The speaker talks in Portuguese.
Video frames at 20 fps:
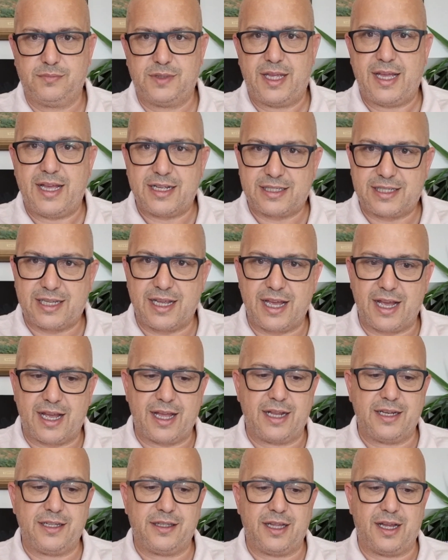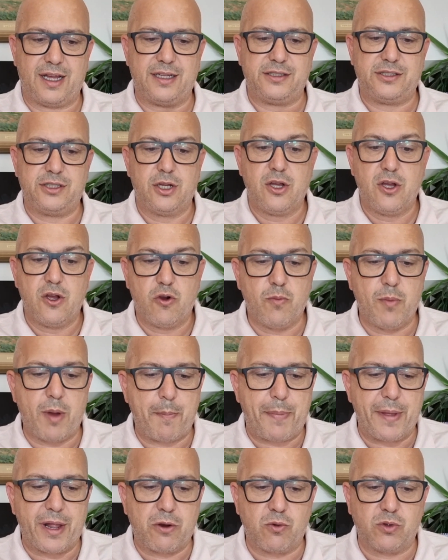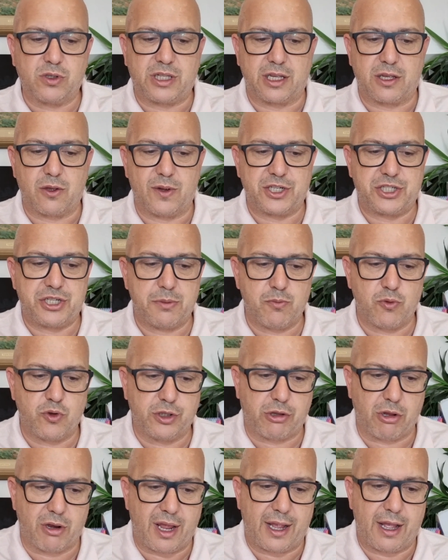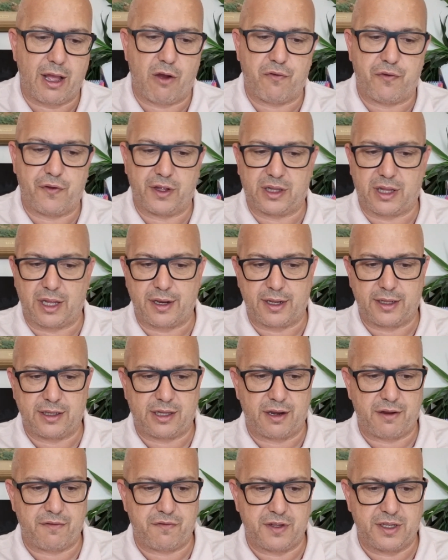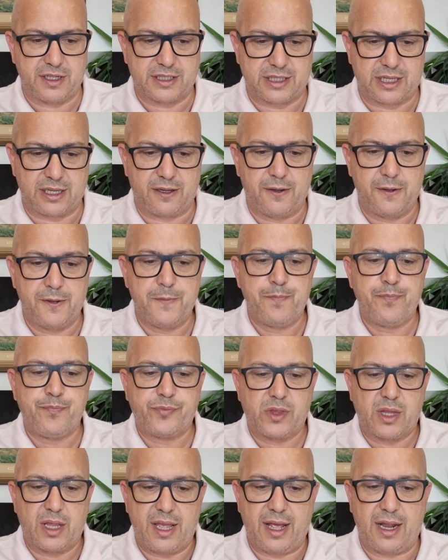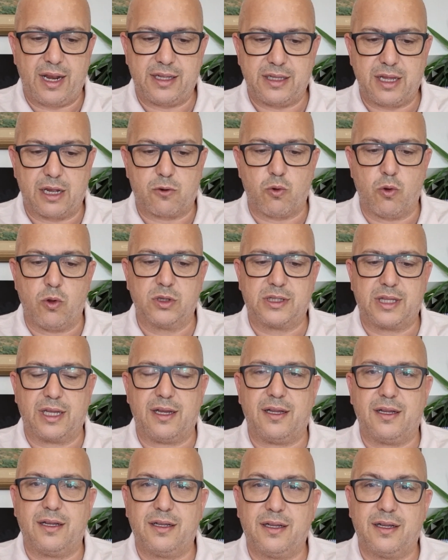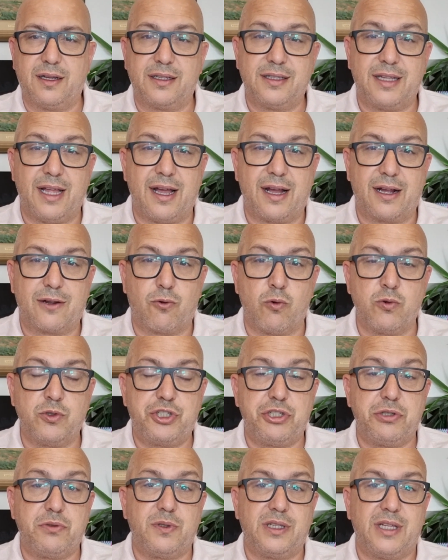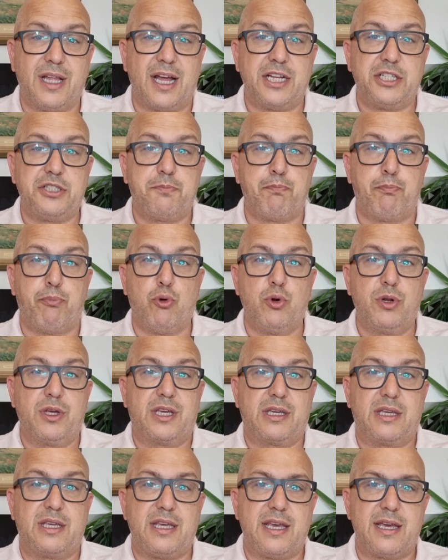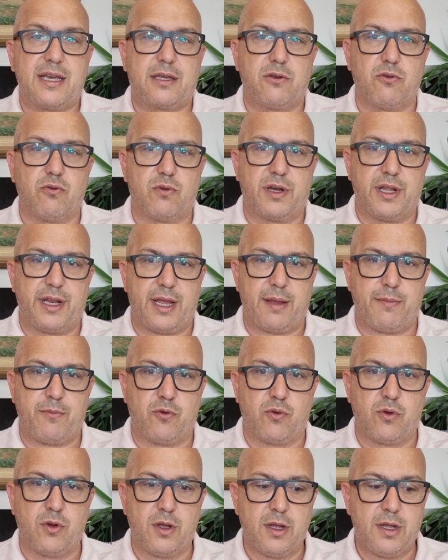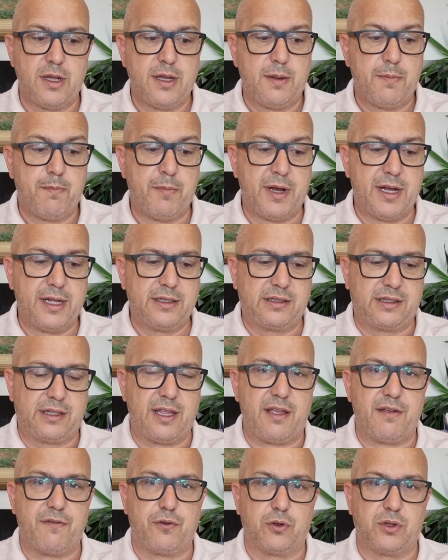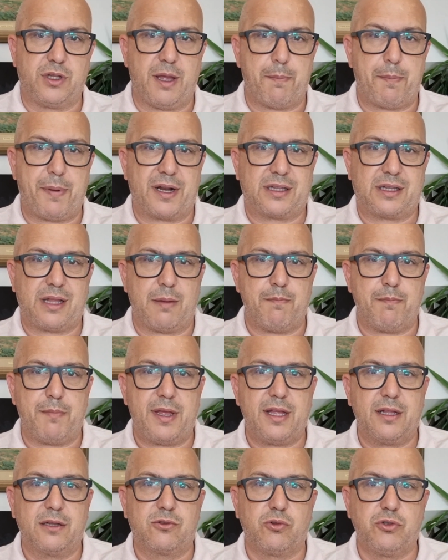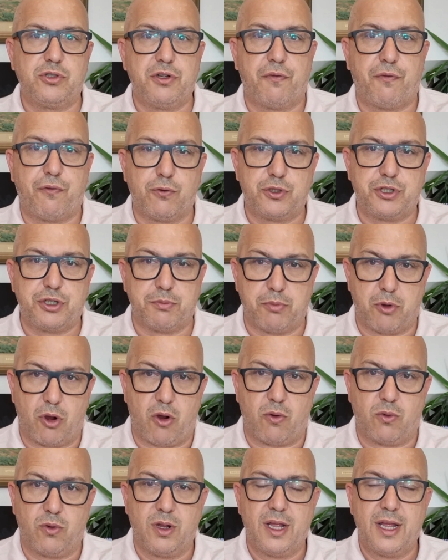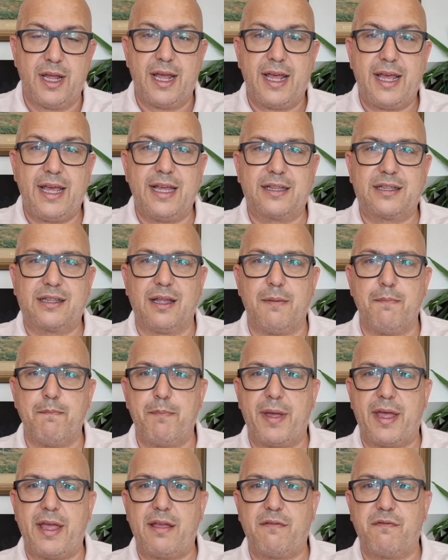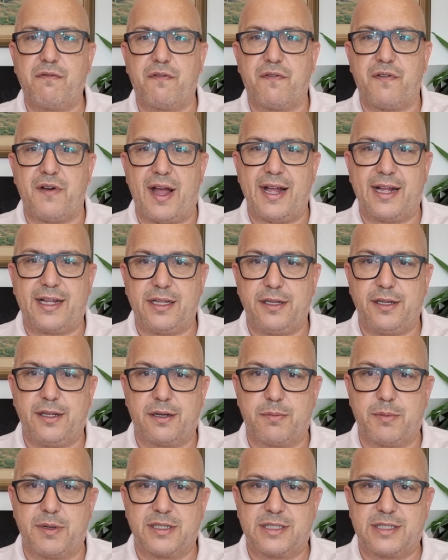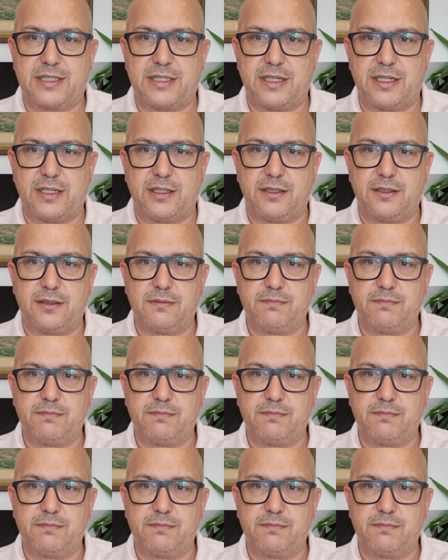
Essa é a realidade. Uma pergunta que eu achei muito legal feita na entrevista ela dá conta uh, eh, da continuidade. Por que, que o Grêmio manteve o departamento de futebol e também Wagner Mancini?